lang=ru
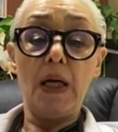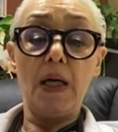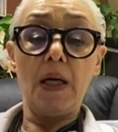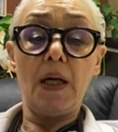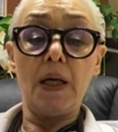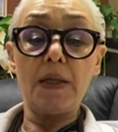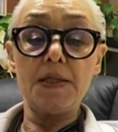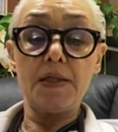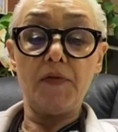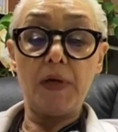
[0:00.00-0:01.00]
а
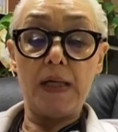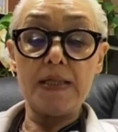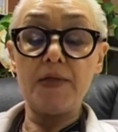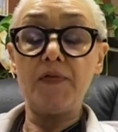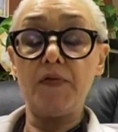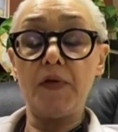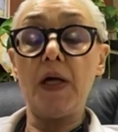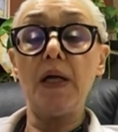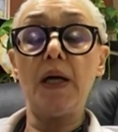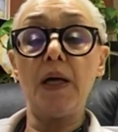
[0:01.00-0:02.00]
где-то в конце
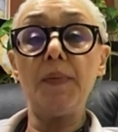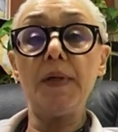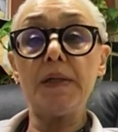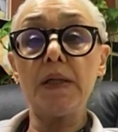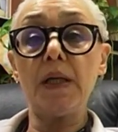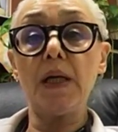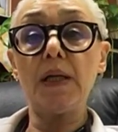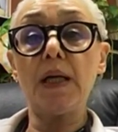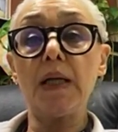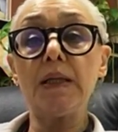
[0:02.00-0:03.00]
февраля, опять-таки,
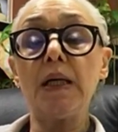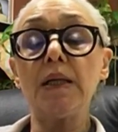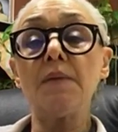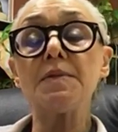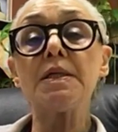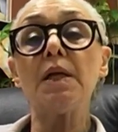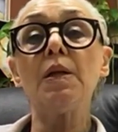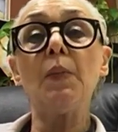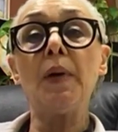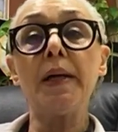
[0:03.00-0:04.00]
когда нам
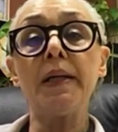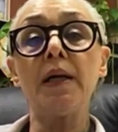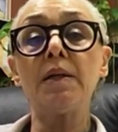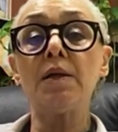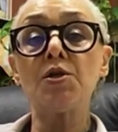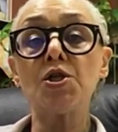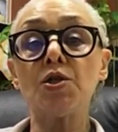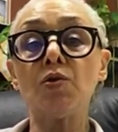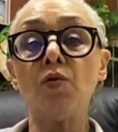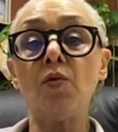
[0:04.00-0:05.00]
стало понятно,
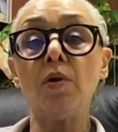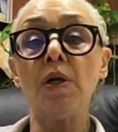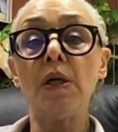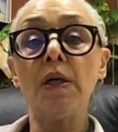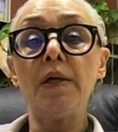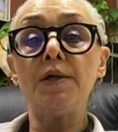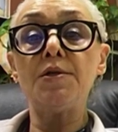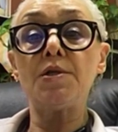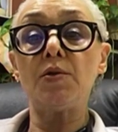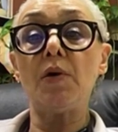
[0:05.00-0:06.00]
что
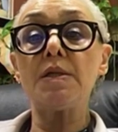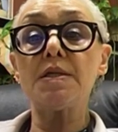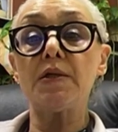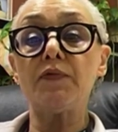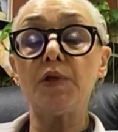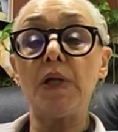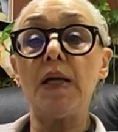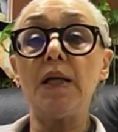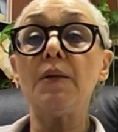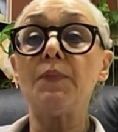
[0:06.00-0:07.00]
ситуация в
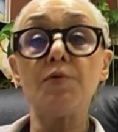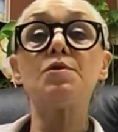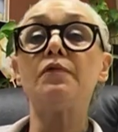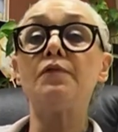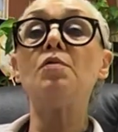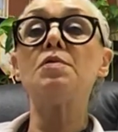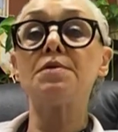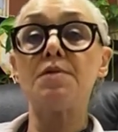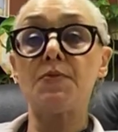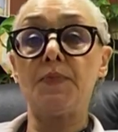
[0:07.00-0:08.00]
Италии просто
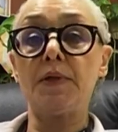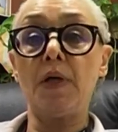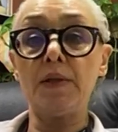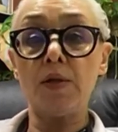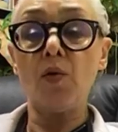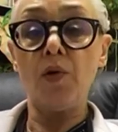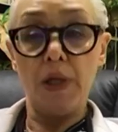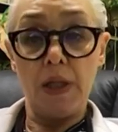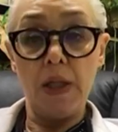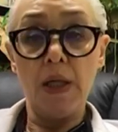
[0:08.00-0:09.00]
выходит из-под
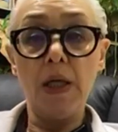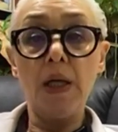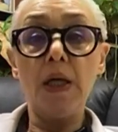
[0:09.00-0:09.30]
контроля,